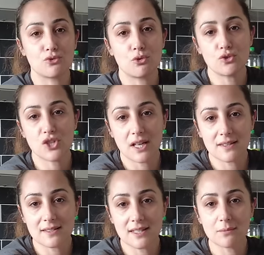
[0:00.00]
Çok
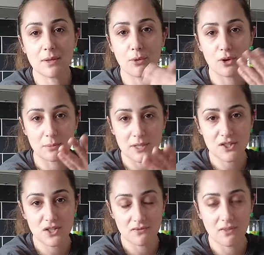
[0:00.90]
şanslıyım ki böyle bir
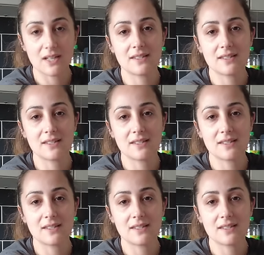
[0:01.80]
işim var.